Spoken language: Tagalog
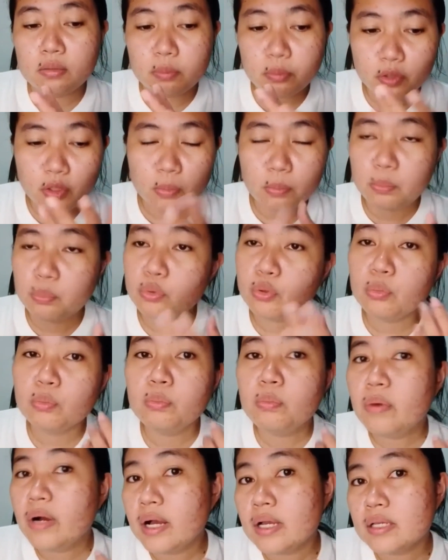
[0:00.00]
improve
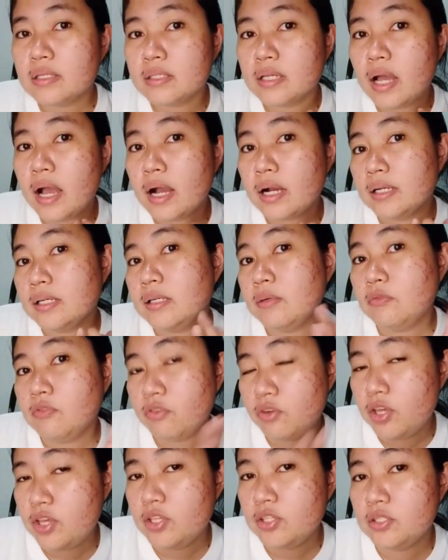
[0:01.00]
ba sa aking
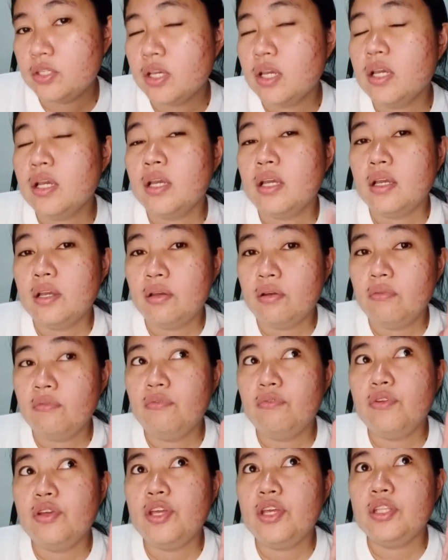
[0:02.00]
face
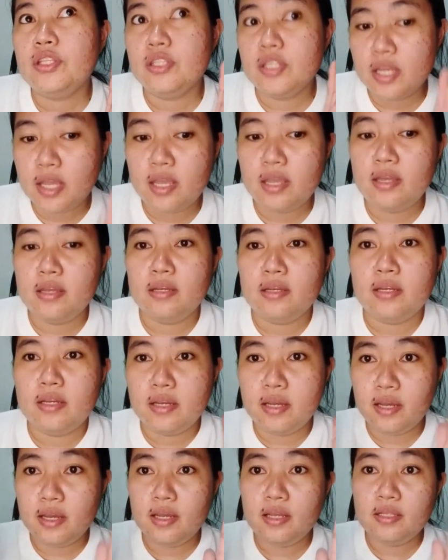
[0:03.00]
every day
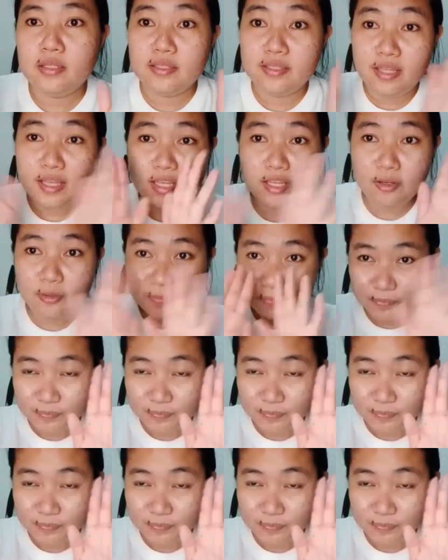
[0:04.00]
and yun.